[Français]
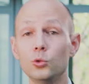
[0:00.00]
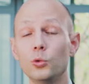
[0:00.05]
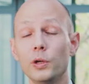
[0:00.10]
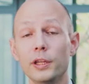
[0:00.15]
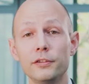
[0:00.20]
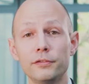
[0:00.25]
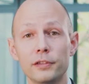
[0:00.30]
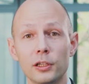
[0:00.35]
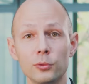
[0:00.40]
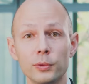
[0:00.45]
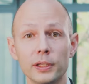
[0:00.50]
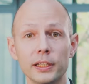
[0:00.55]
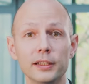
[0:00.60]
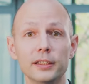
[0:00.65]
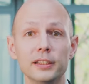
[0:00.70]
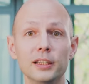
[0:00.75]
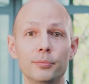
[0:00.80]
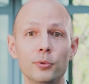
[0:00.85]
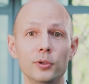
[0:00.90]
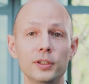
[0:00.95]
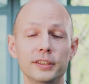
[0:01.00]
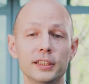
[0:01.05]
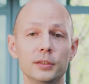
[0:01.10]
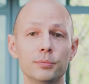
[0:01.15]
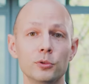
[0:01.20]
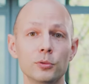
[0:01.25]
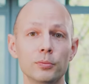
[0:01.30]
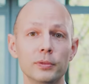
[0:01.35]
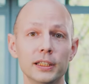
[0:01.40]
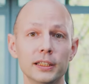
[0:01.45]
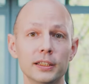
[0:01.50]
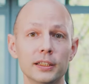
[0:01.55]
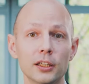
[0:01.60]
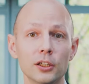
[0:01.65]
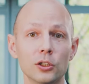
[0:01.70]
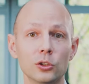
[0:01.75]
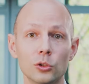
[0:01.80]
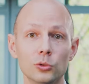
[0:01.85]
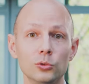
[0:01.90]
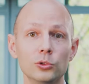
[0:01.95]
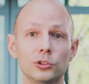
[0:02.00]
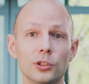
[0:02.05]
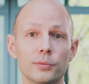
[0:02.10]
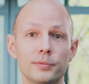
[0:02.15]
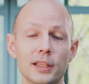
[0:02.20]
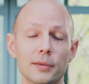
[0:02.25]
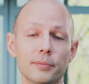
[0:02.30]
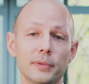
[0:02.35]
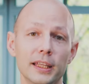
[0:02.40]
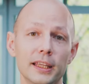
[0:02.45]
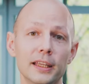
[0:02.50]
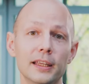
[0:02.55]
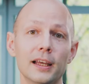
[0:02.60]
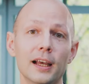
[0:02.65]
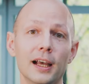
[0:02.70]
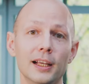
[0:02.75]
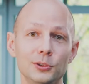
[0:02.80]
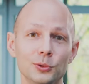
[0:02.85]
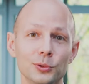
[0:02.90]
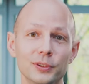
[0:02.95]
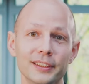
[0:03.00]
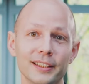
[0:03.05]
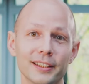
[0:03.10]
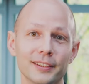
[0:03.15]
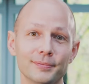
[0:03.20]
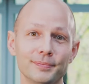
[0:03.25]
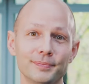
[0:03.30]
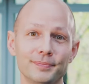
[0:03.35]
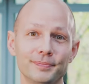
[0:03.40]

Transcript: ou évaluer les politiques publiques que nous sommes amenés à soutenir.